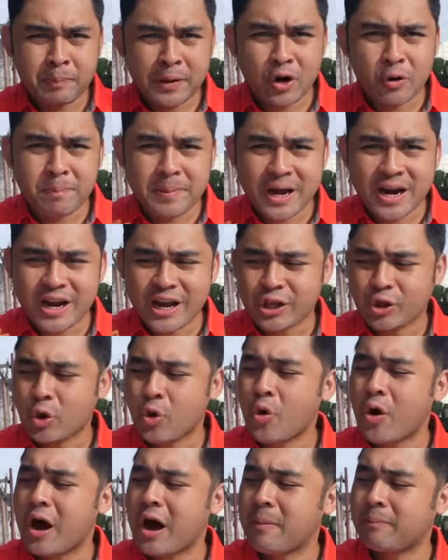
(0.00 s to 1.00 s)
Pero parang ito yung
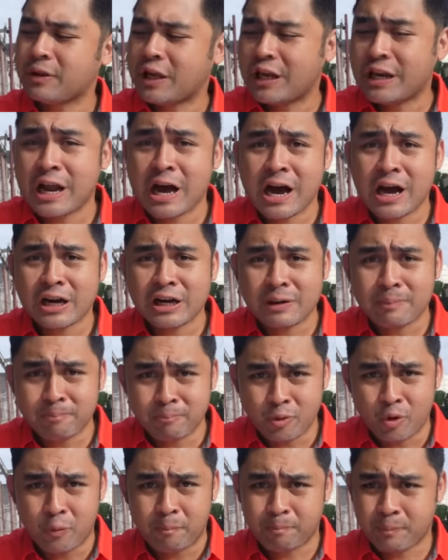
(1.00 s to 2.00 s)
ham na hinahanap
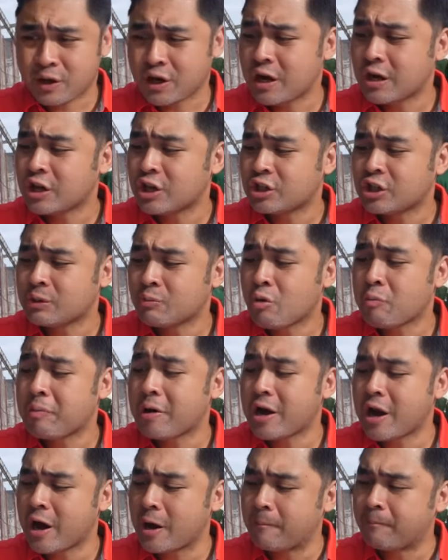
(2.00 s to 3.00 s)
mo pagkagising mo pa
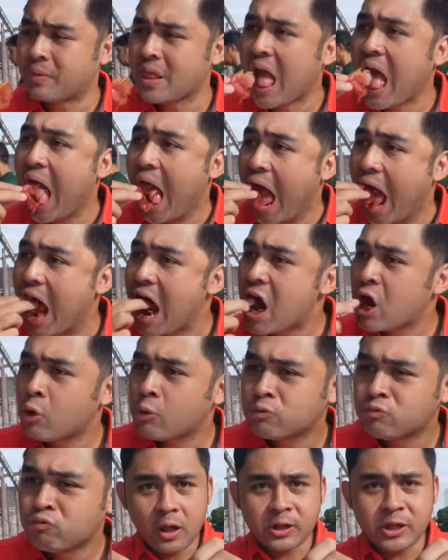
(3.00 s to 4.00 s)
lang.
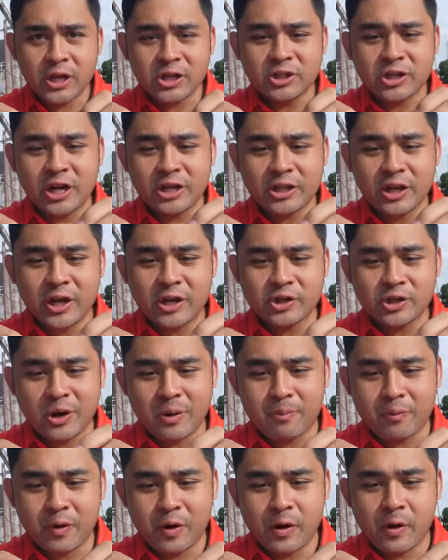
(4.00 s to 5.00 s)
Next natin,
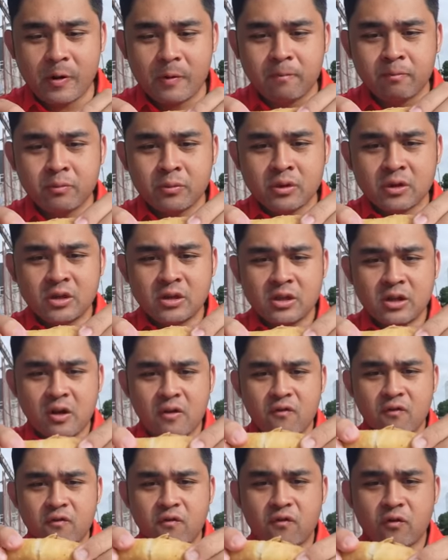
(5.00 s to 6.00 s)
siyempre,
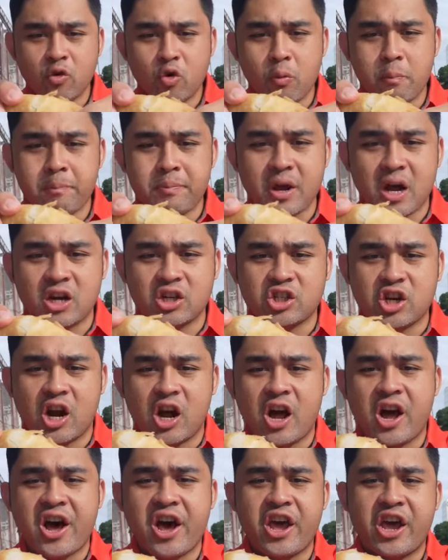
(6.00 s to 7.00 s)
lumpiang
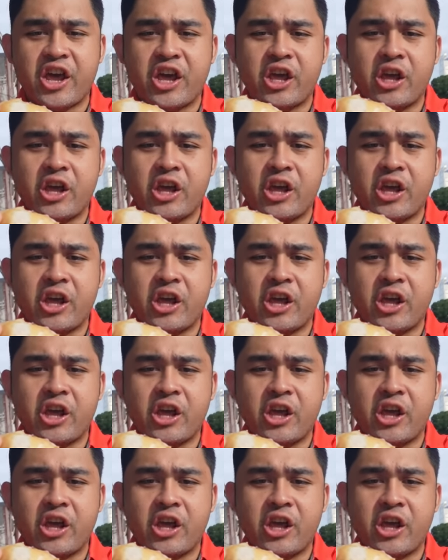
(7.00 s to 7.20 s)
Shanghai.